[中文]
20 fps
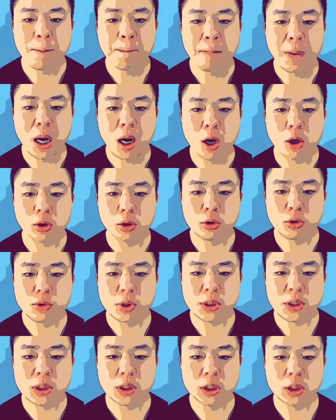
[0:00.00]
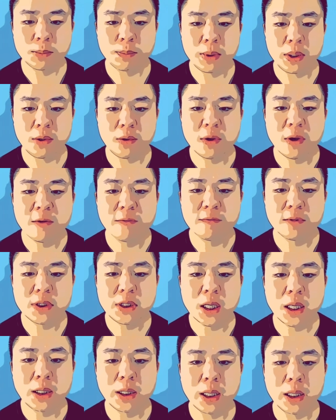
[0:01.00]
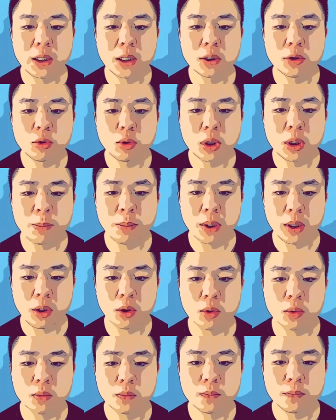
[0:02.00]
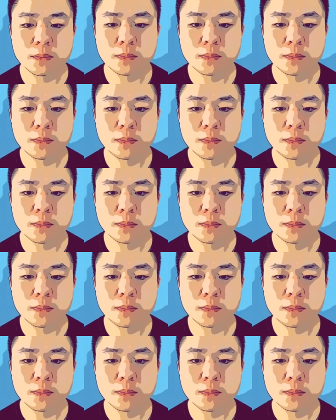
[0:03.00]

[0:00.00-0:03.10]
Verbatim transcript: 把好的学习视频分享给更多的朋友。